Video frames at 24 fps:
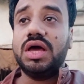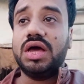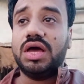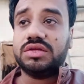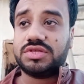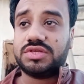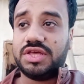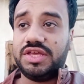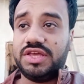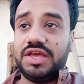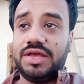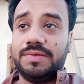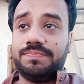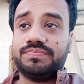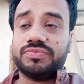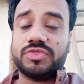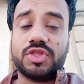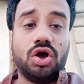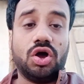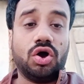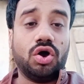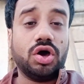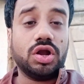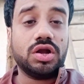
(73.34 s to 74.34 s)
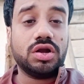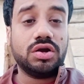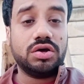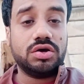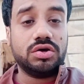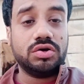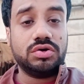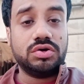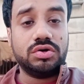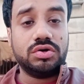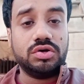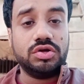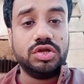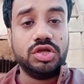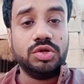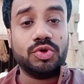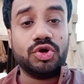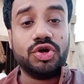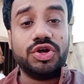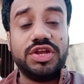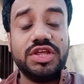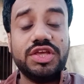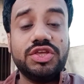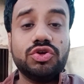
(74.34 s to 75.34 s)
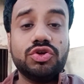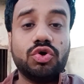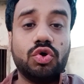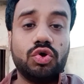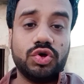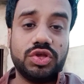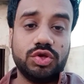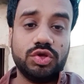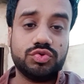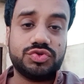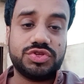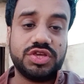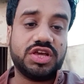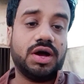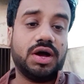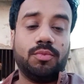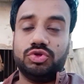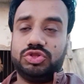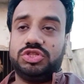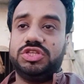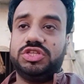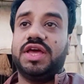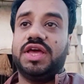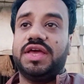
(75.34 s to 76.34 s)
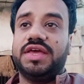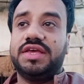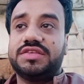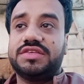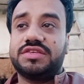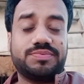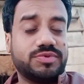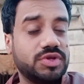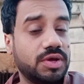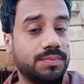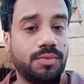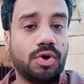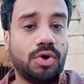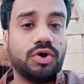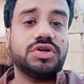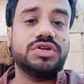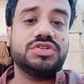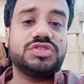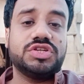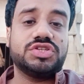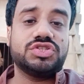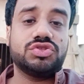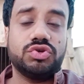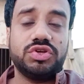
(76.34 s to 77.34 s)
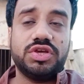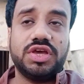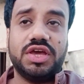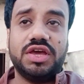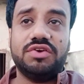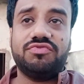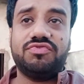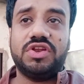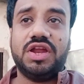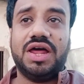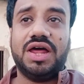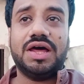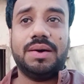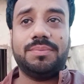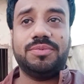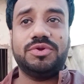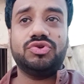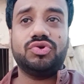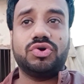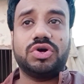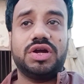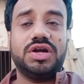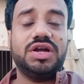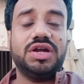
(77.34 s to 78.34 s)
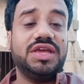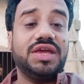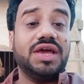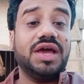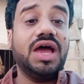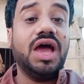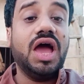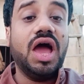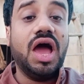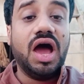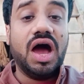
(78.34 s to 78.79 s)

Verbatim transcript: सही है और इम्यूनिटी जो होगी उसकी कम होती जाएगी सबसे इंपॉर्टेंट चीज़ तो ये है फिलहाल आपने जो करनी है